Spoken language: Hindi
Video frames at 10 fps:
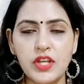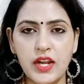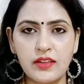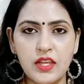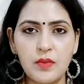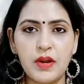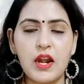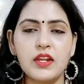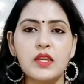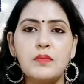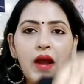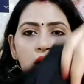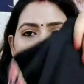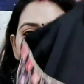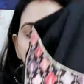जनासिया ब्रांड की
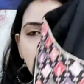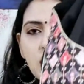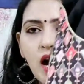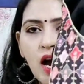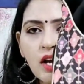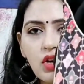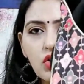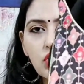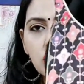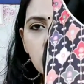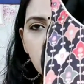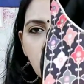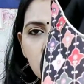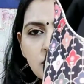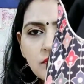ब्लैक कलर की हाई लो कुर्ती है